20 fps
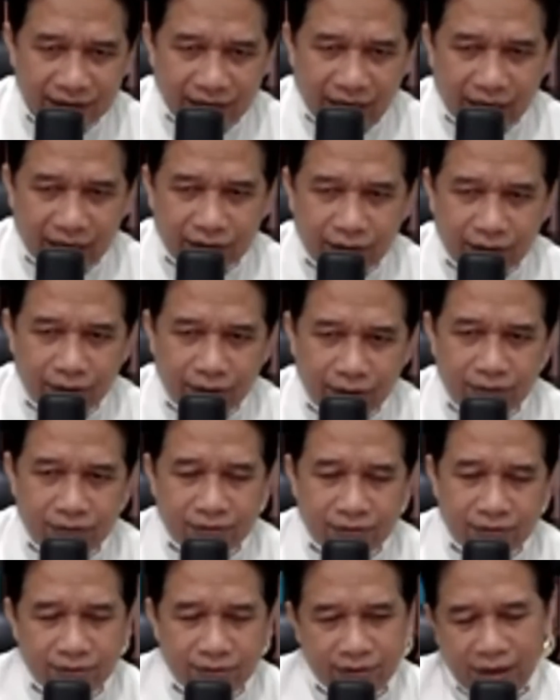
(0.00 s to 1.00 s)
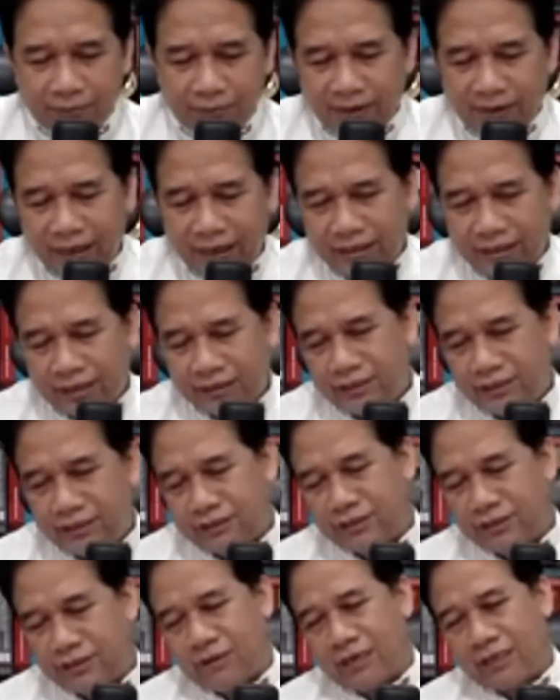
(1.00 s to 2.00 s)
atau ya baik dari
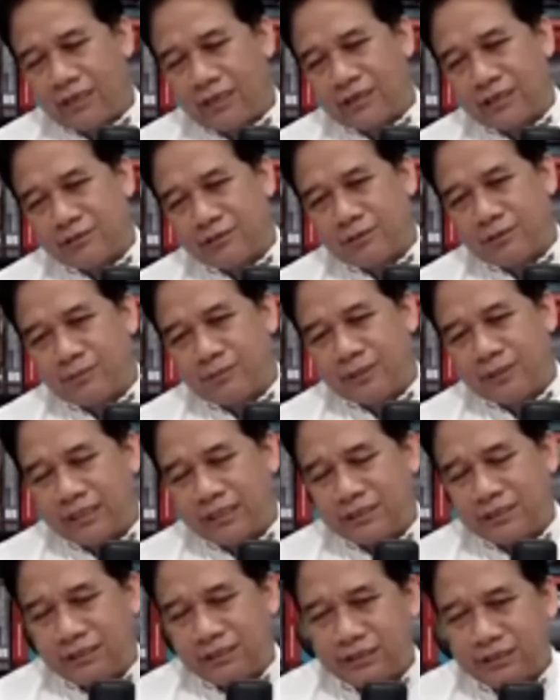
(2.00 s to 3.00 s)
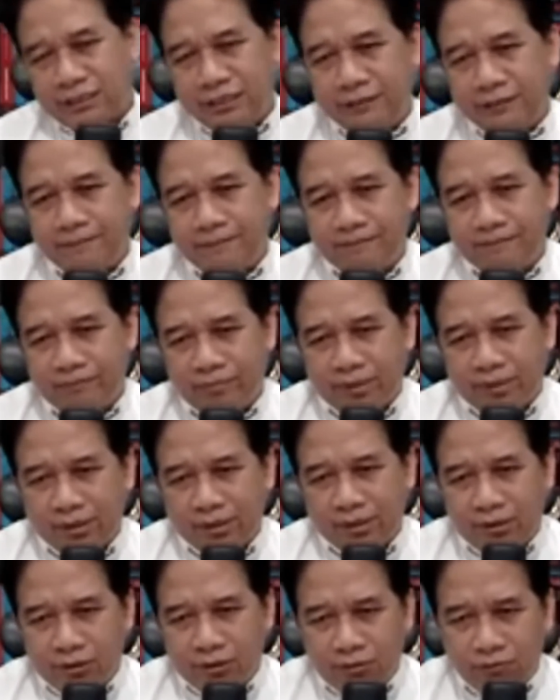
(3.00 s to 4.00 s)
sisi kualitas maupun dari sisi
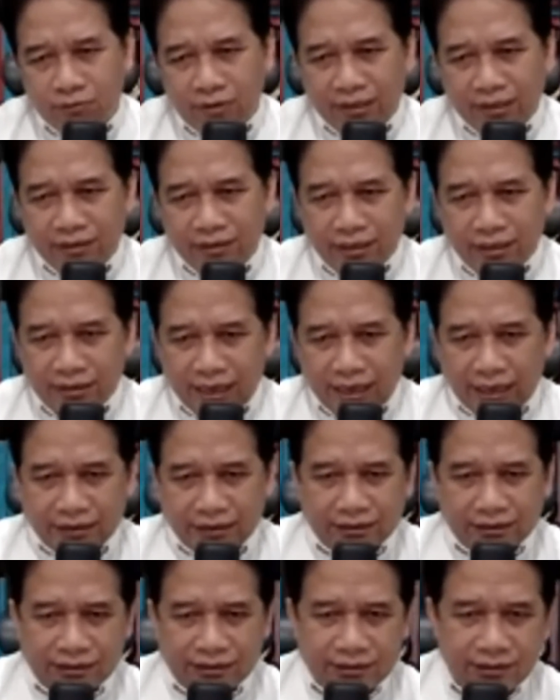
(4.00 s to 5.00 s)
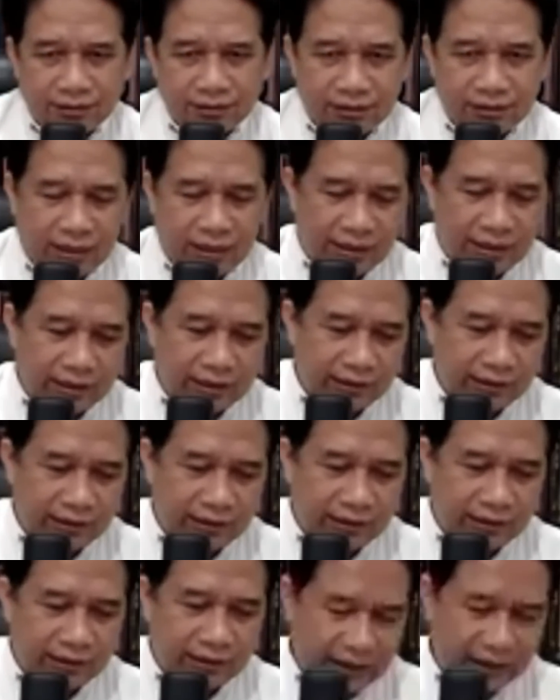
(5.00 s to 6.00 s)
kuantitas. Nah,
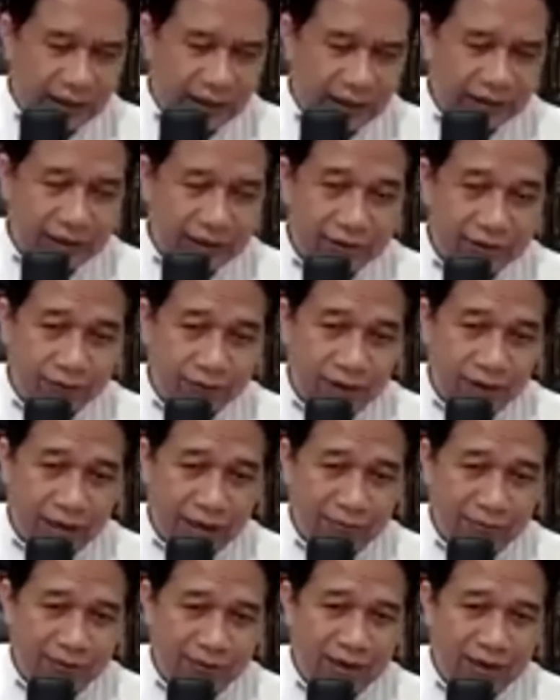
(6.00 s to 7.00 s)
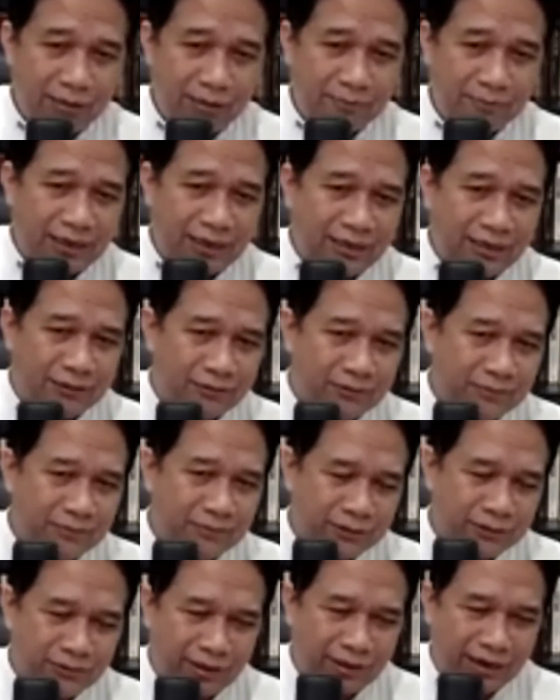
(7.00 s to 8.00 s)
itu jadi nanti juga akan berhadapan itu
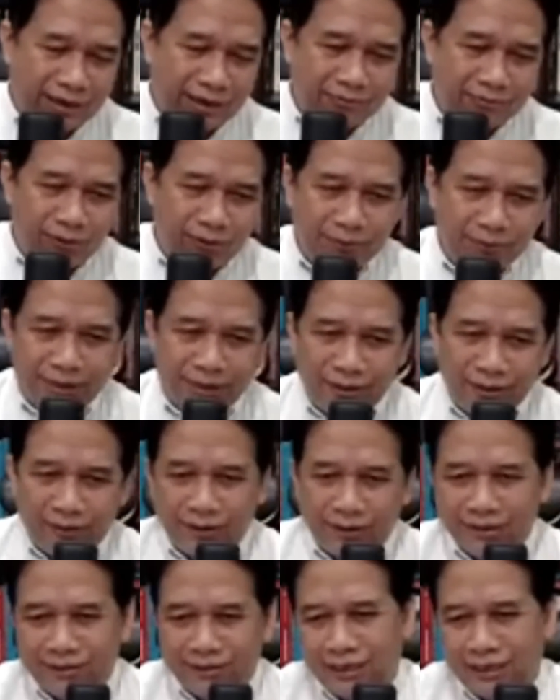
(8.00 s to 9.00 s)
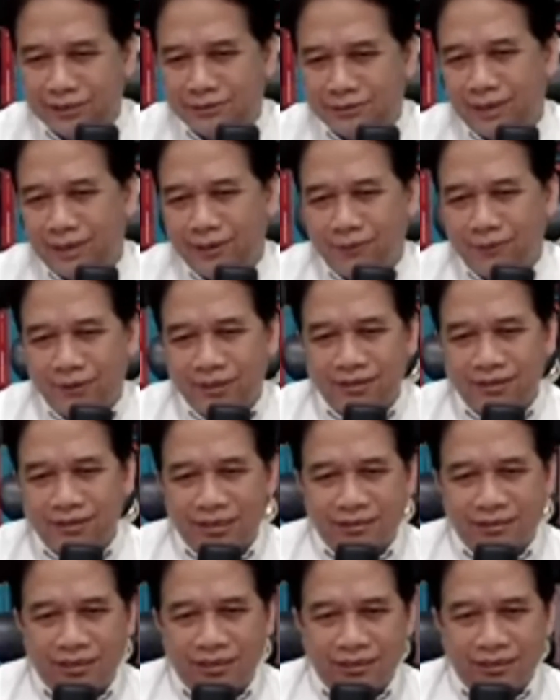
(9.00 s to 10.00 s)
persoalan minoritas,
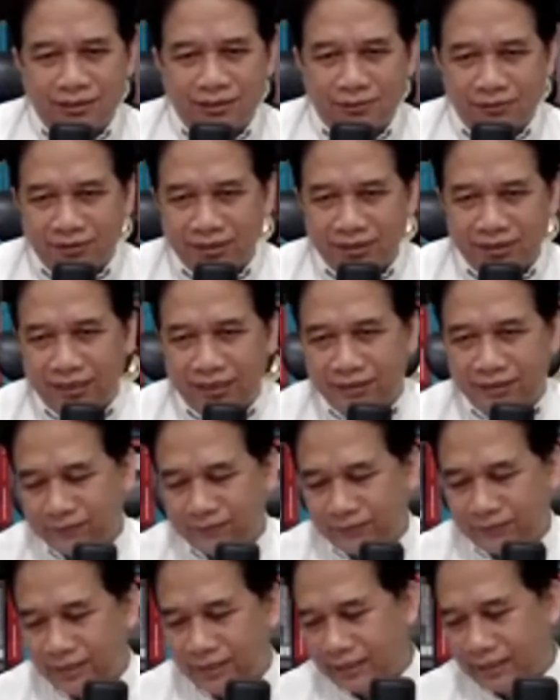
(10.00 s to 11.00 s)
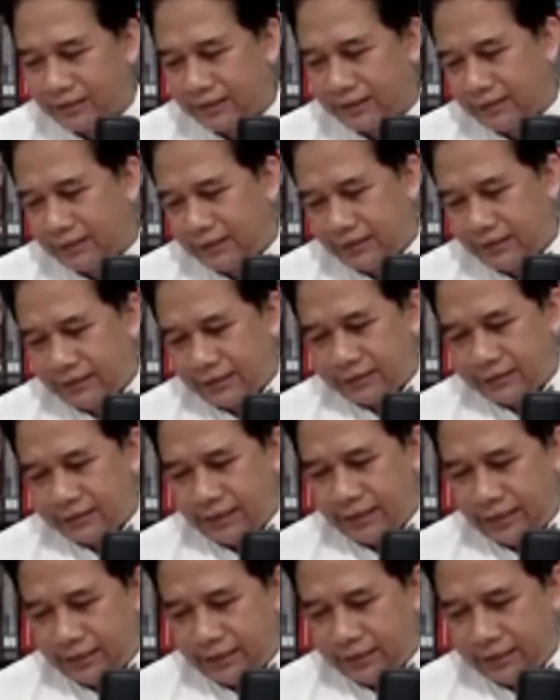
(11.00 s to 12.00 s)
mayoritas dan seterusnya itu. Nah,
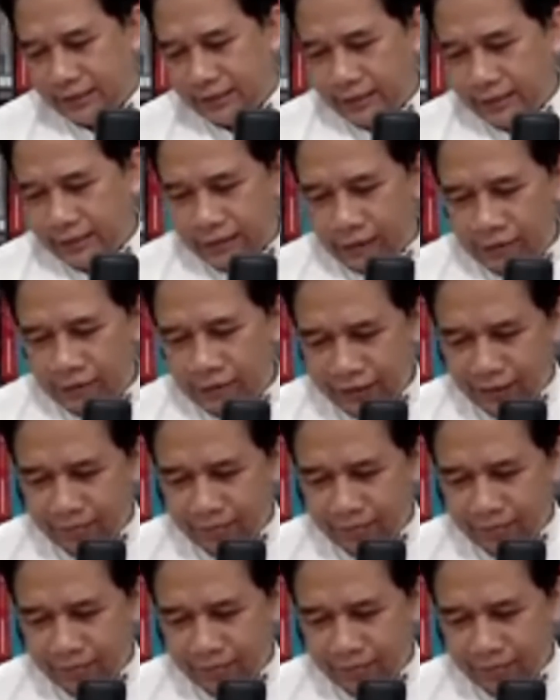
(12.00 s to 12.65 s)
jadi kalau kita